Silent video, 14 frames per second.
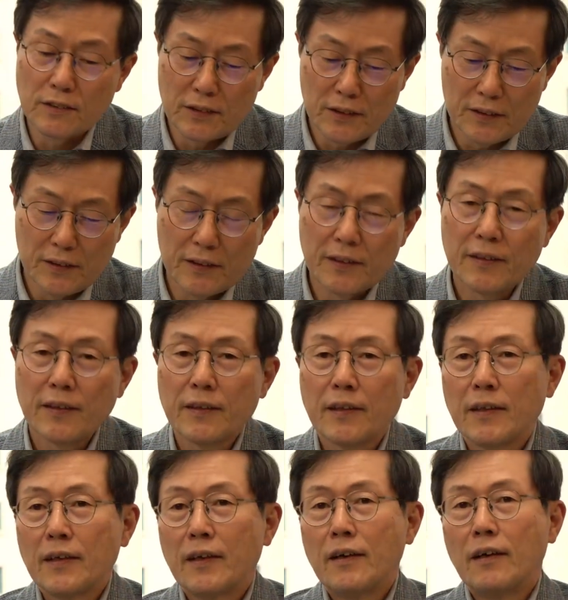아,
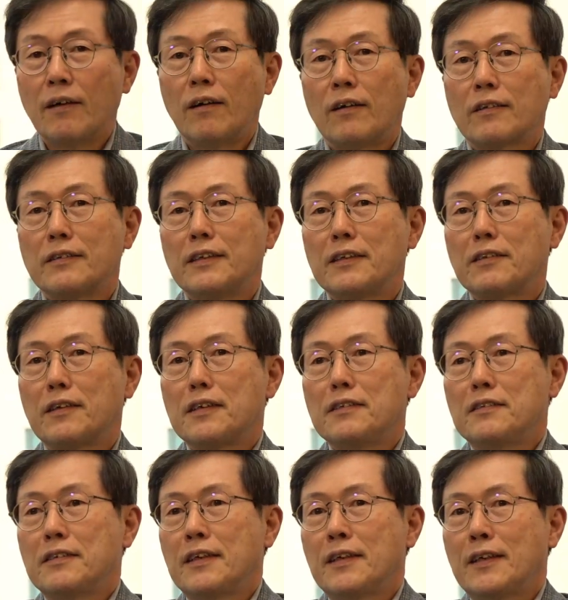그러셨군요. 어, 근데 음. 저는
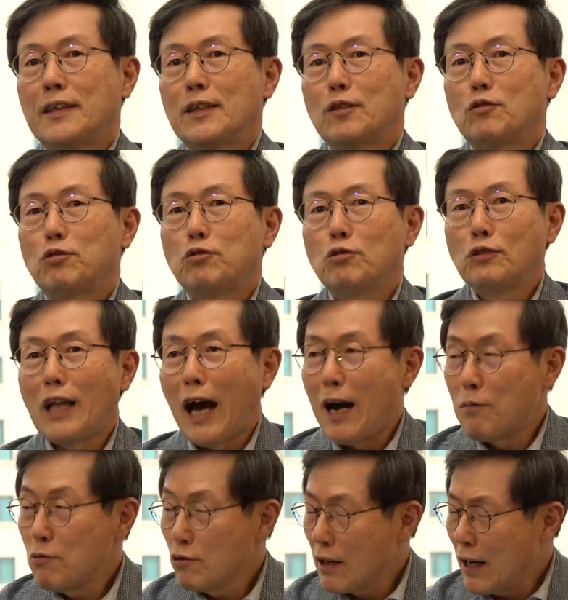이제 두
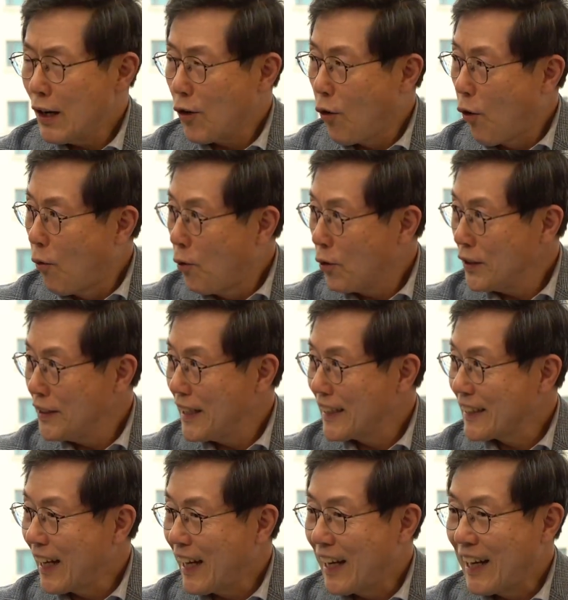나무가 고목이
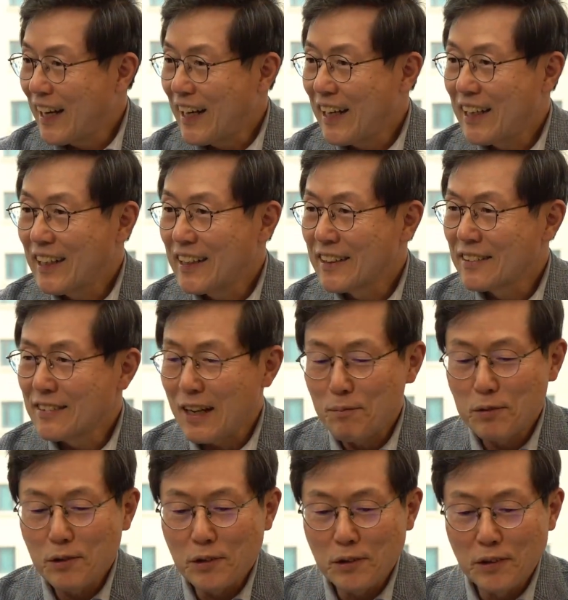됐다. 그래서
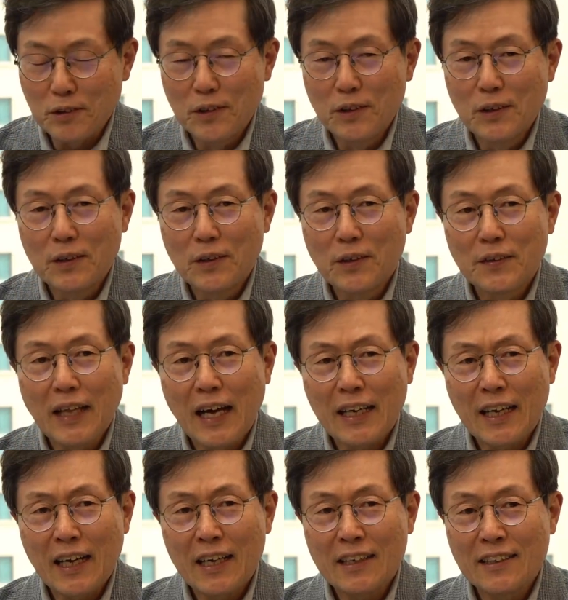앞으로
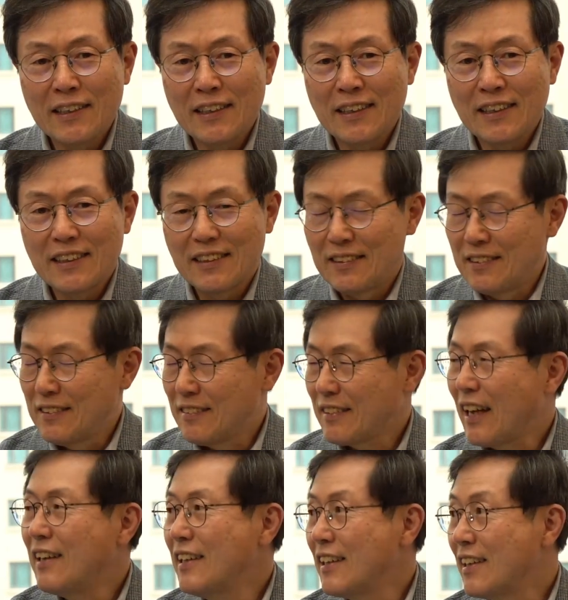나라를
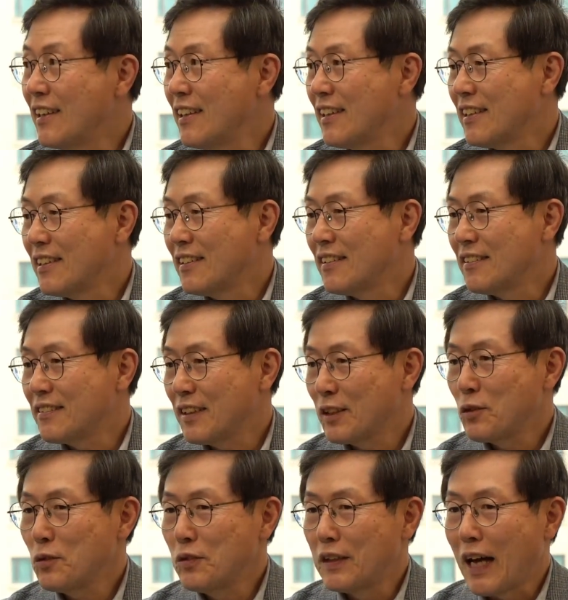살릴 네.
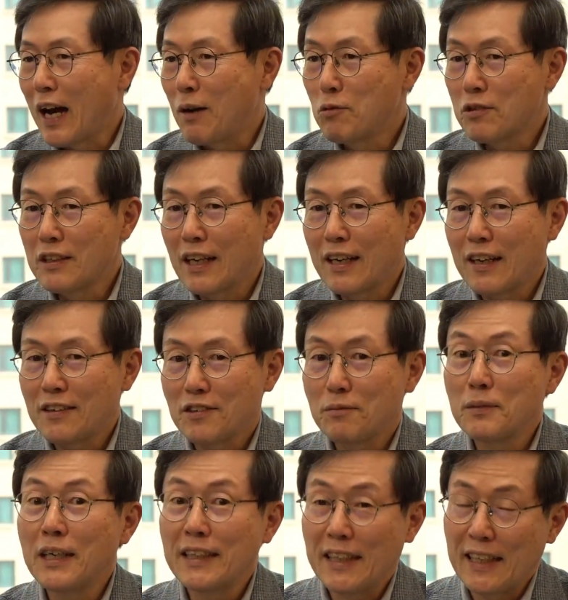새로운 나무를 하나
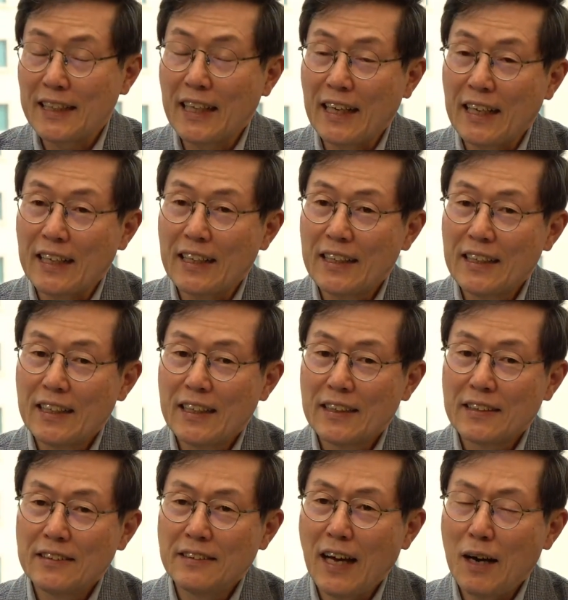심어야 되겠다. 음.
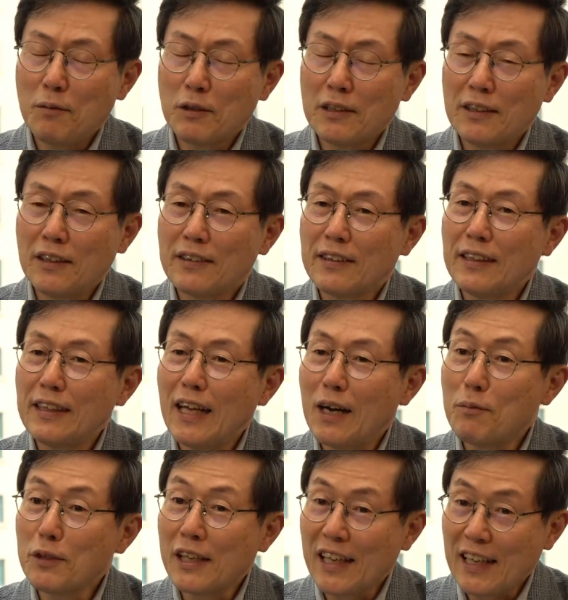그 나무는 어떤
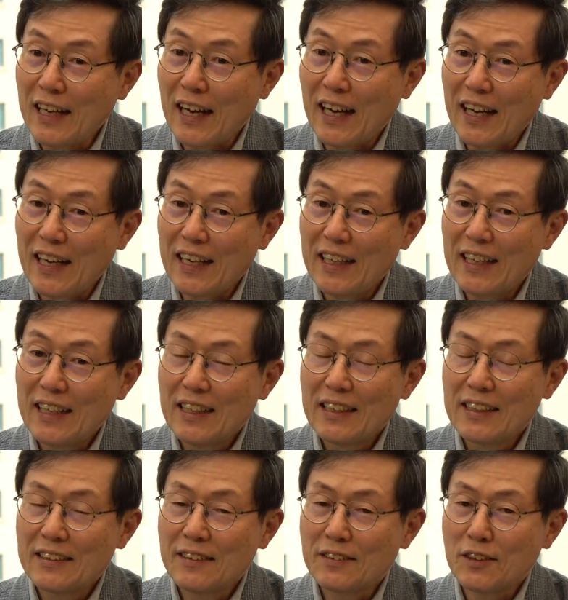나무일까? 네.
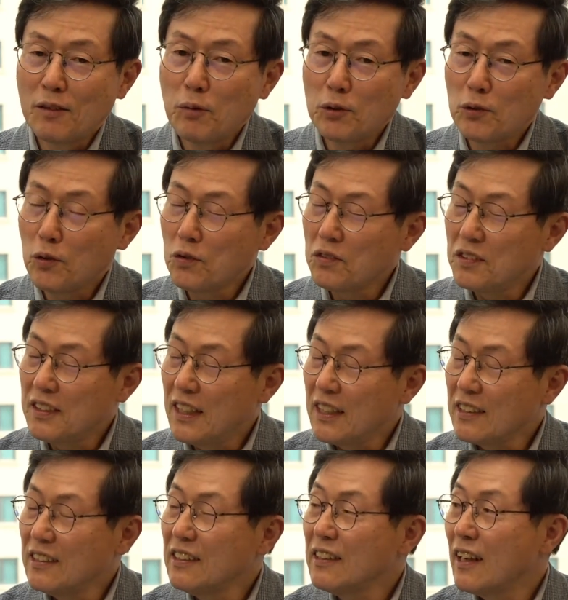이제 정보통신의
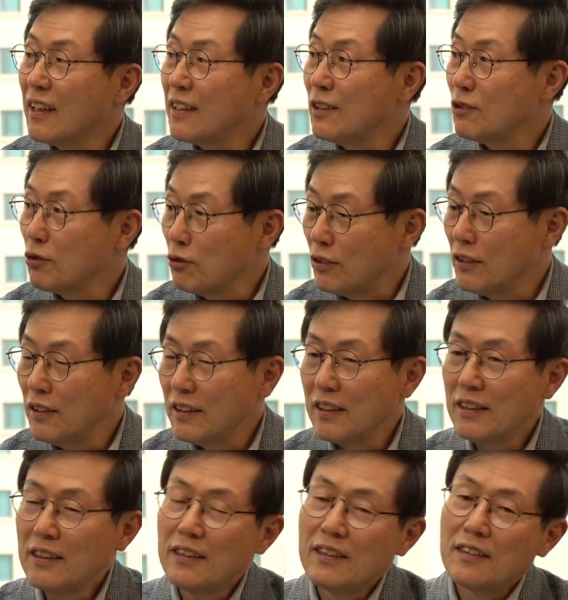근간을 둔
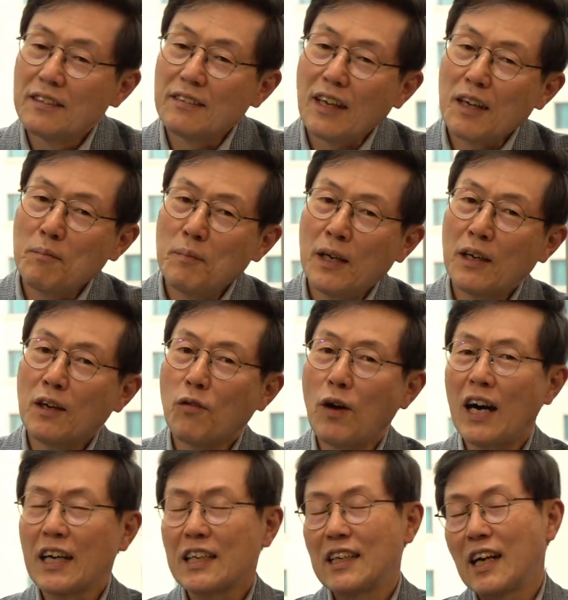음.
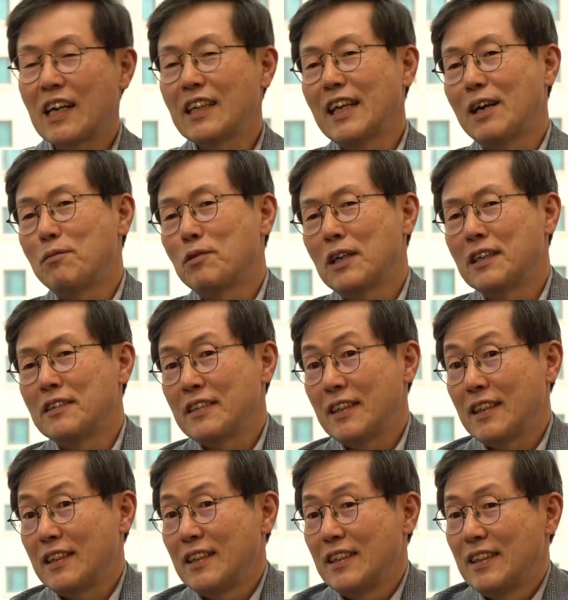생명과학이라는 나무가
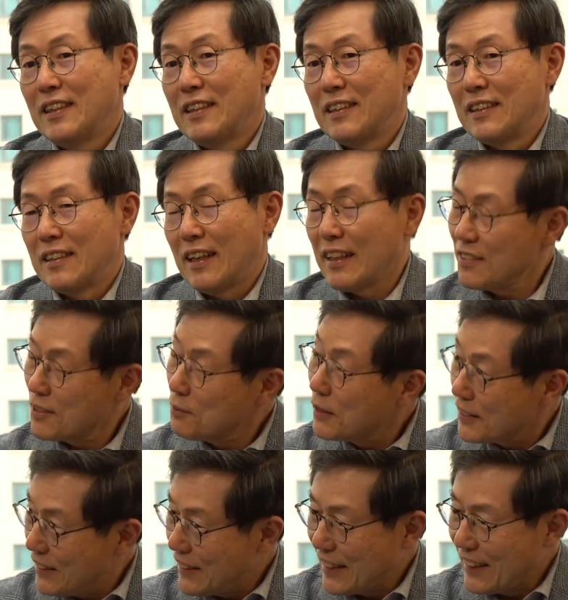이제 하나
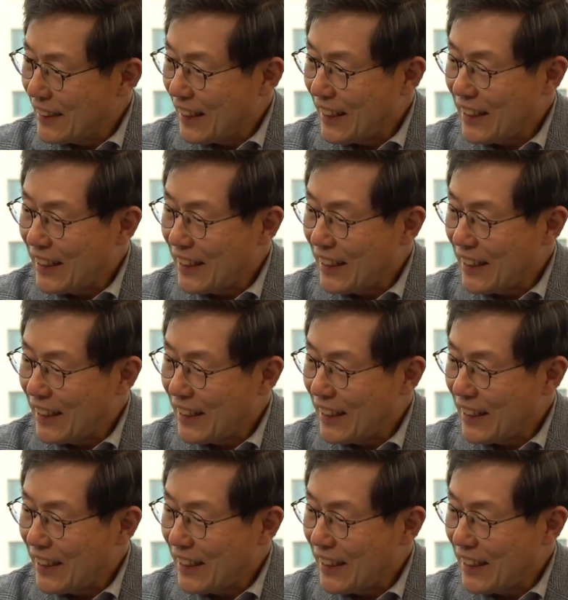심어져야 된다.